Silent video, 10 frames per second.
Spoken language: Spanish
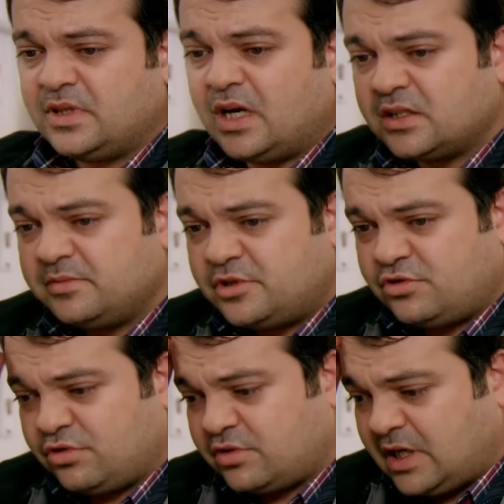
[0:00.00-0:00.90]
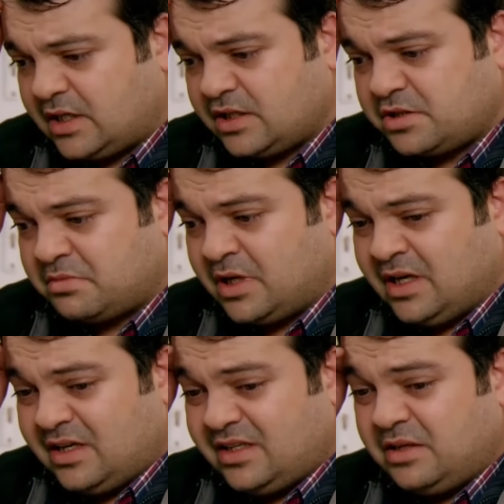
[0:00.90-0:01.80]
Mi hermana estaba gritando,
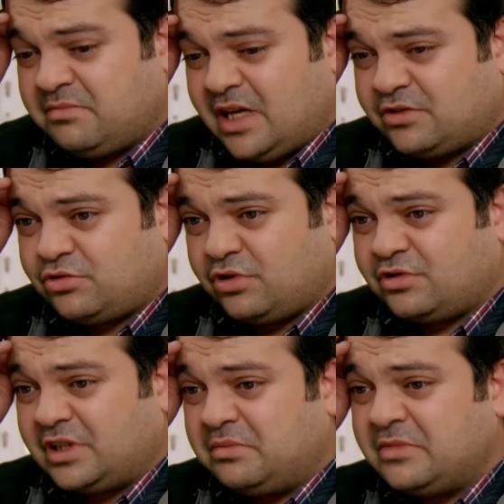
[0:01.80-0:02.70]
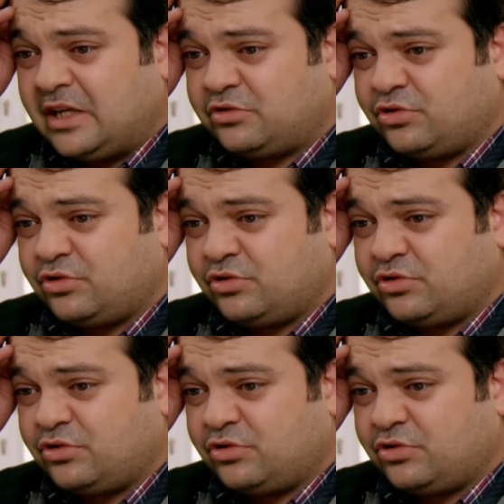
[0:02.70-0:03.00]
pidiendo ayuda y